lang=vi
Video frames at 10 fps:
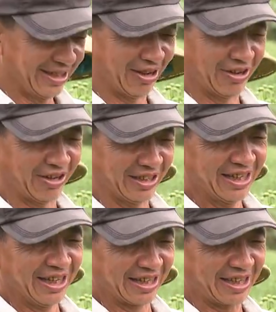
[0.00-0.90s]
về cuối năm,
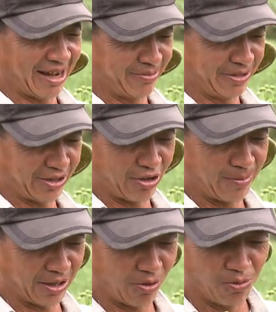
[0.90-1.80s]
khi cây
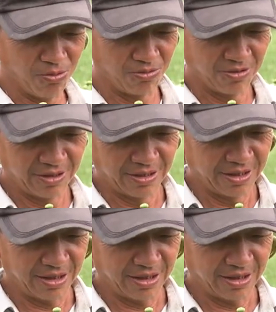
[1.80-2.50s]
hoa đã cho nụ điều